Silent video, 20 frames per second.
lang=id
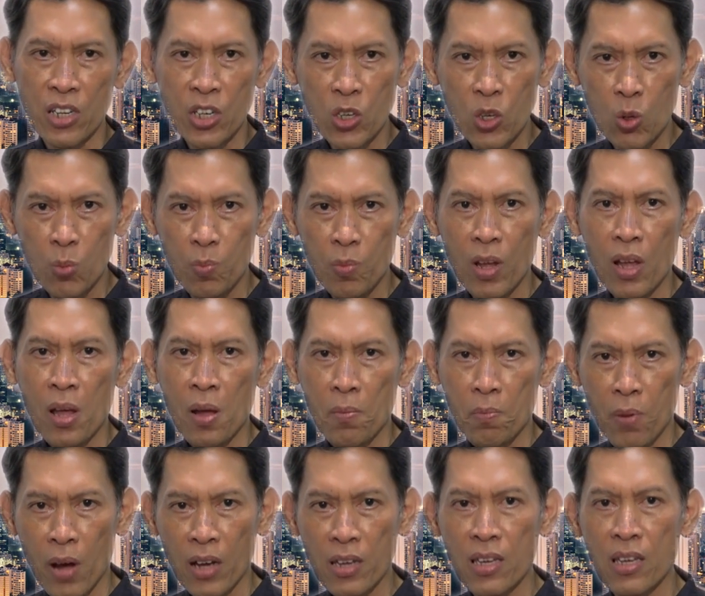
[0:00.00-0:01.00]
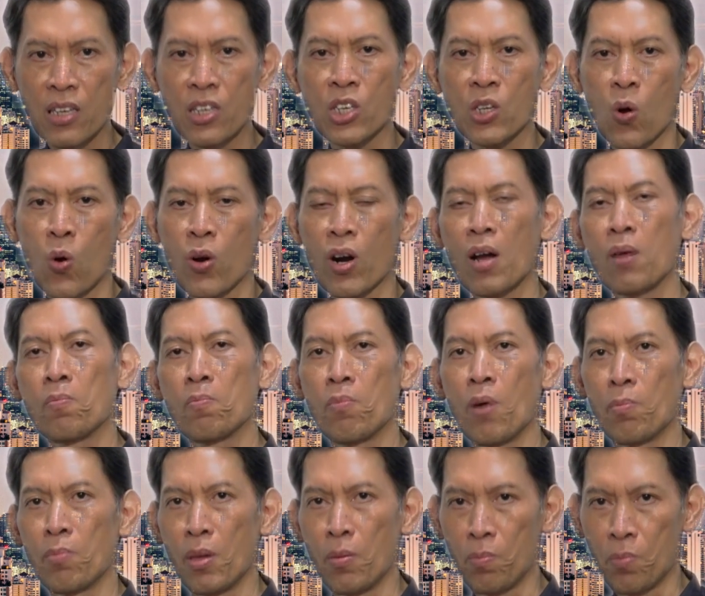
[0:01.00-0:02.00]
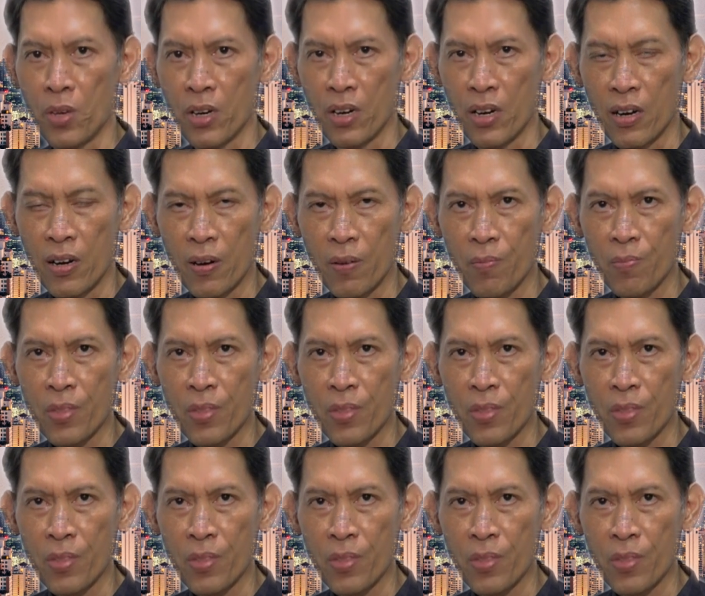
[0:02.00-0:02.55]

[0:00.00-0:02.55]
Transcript: hidup bagi seorang pemimpin.